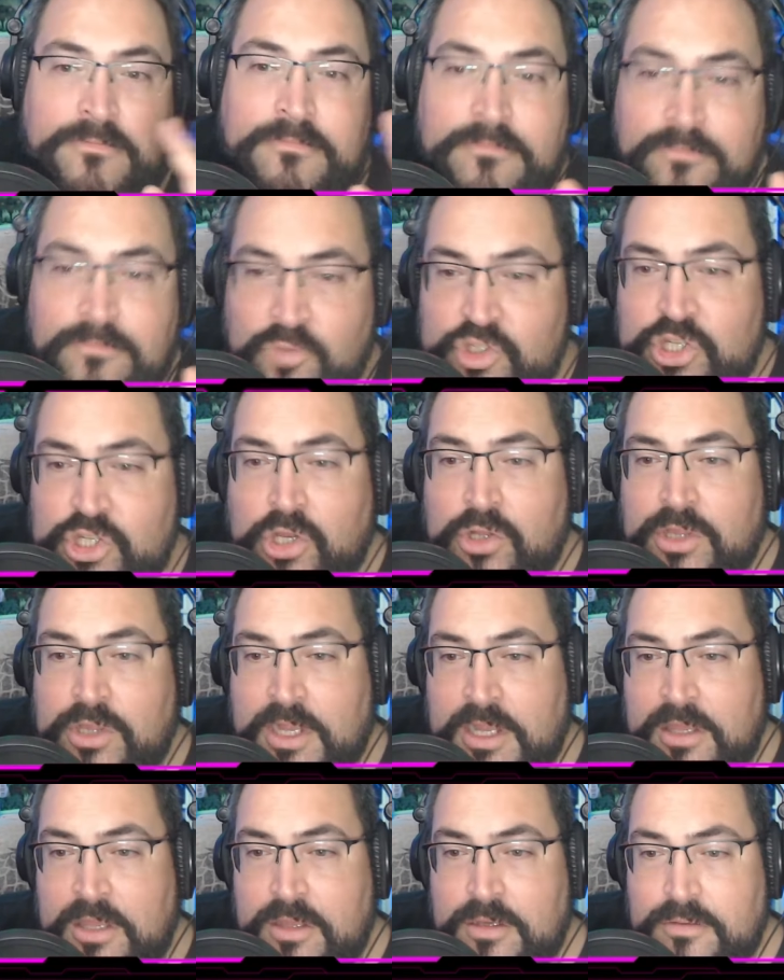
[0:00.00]
mucho
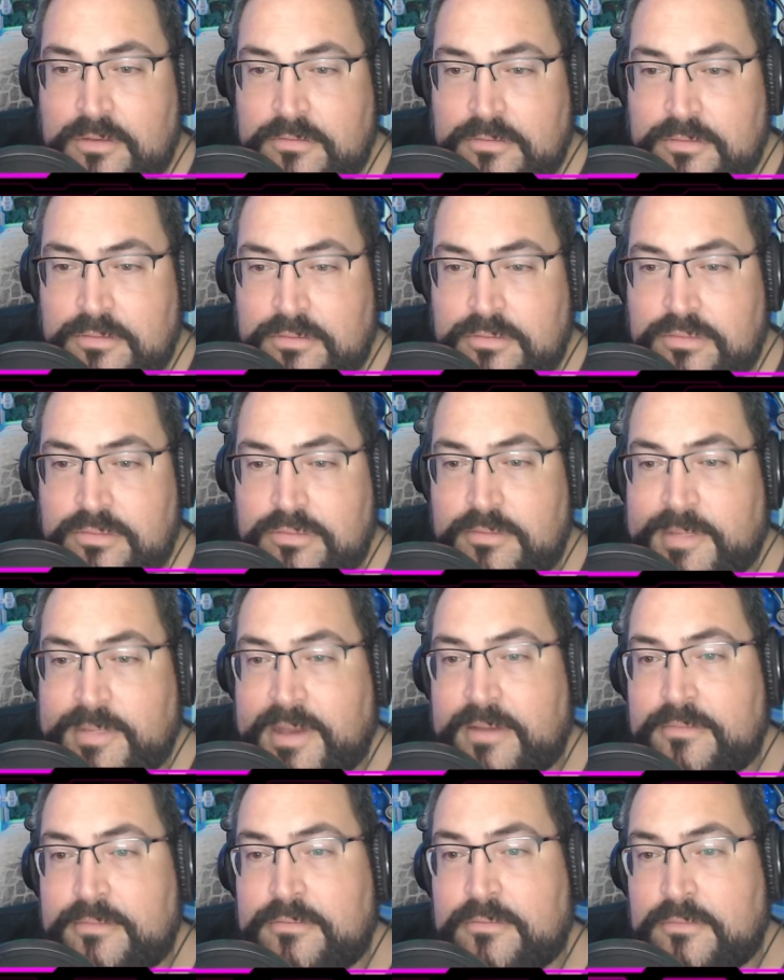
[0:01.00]
contenido
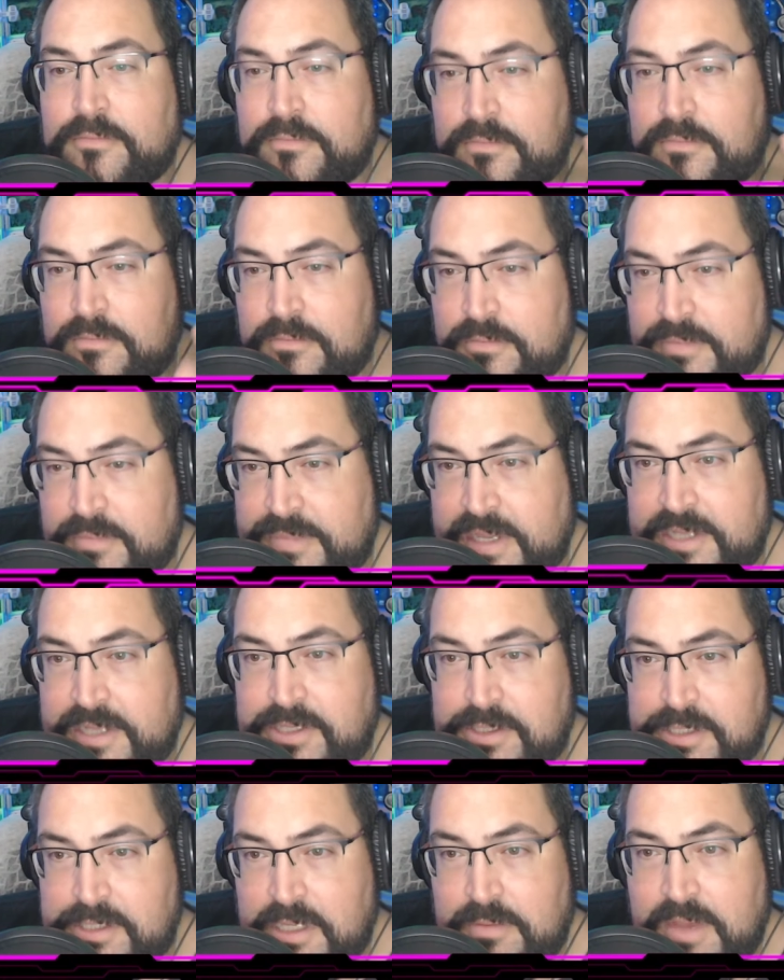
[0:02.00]
de
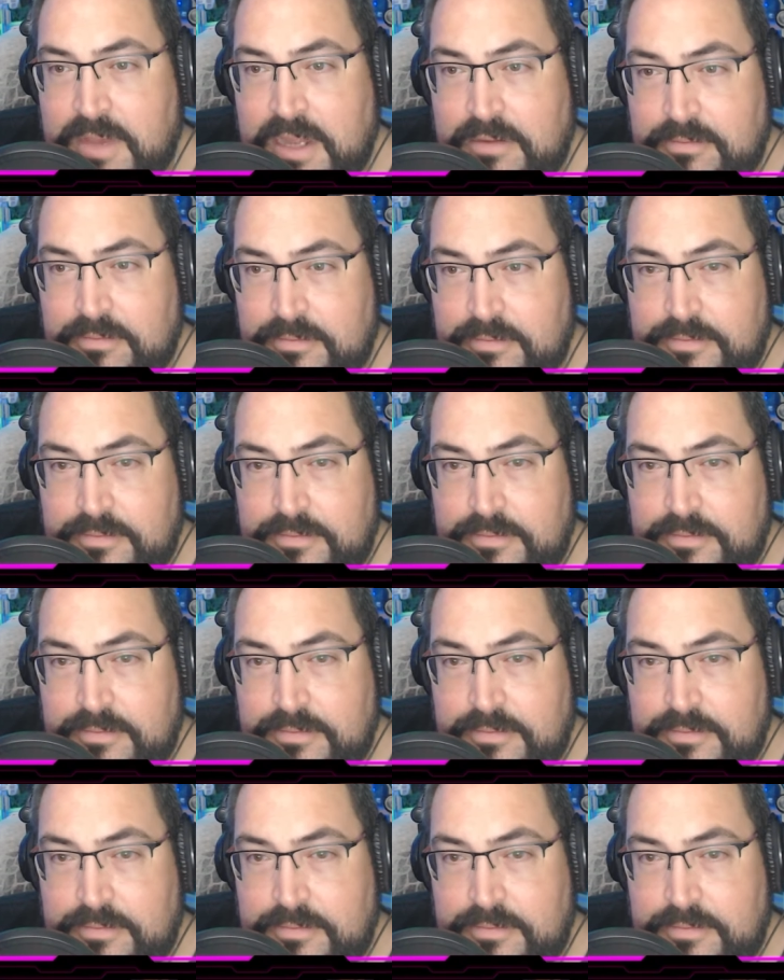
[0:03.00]
Iso Sigmar.